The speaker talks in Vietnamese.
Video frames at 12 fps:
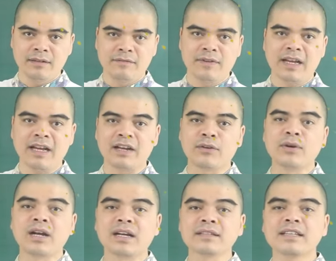và cố
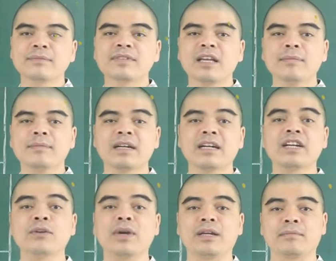gắng sắp xếp các
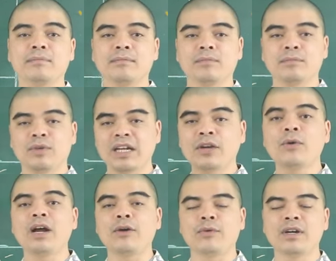kế hoạch một cách
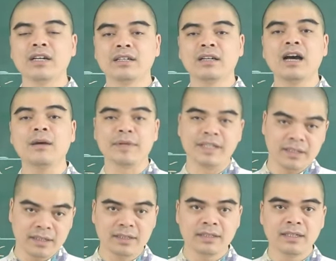khoa học hơn, hợp lý
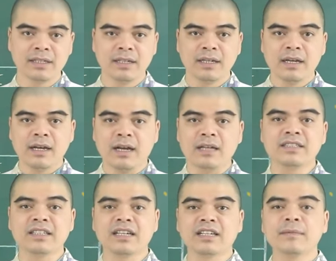hơn. À,
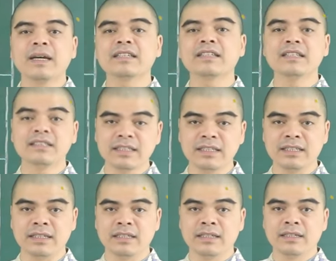chỉ cần các bạn kiên
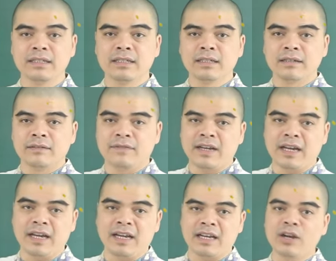trì
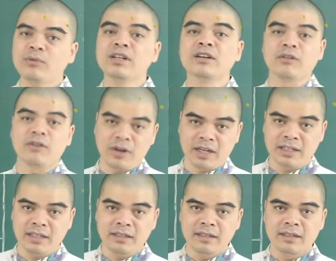và không ngừng học
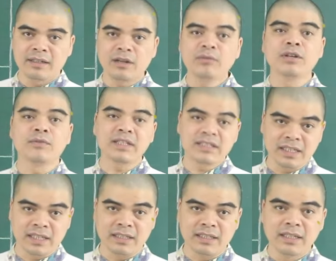hỏi, không ngừng phát
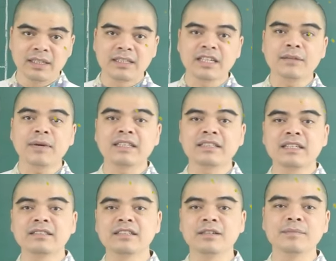triển thì các bạn sẽ
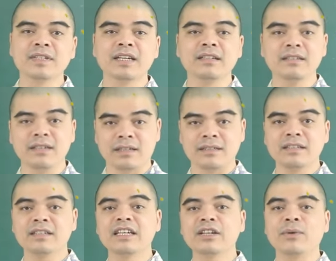sớm thấy được
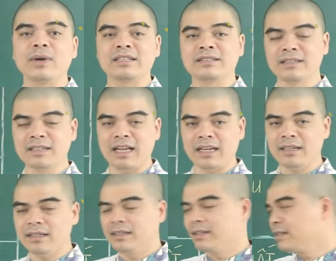những kết quả xứng đáng,
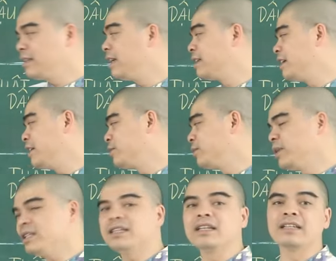tiền để
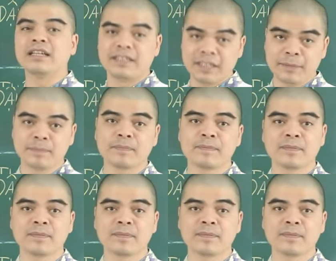túi, tình để tim.